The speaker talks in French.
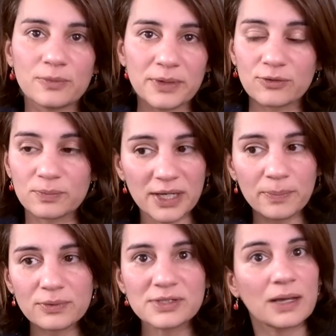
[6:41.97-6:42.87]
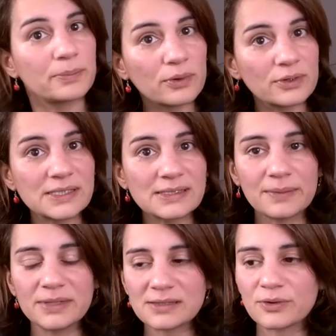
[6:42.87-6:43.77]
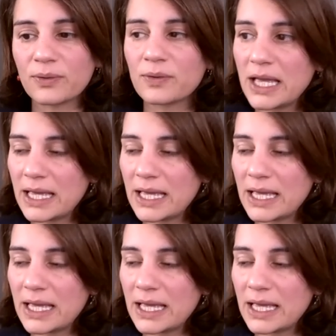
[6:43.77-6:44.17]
de pire to pire pour ça, pour le système d'iscro